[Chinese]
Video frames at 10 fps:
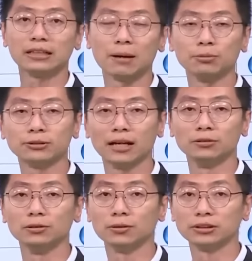南部
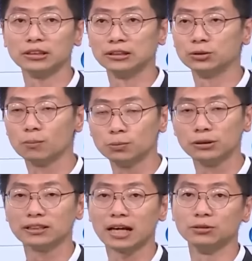山区或是中
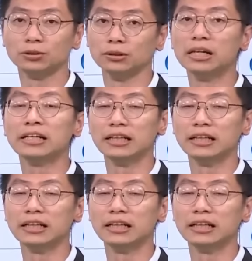部的山区，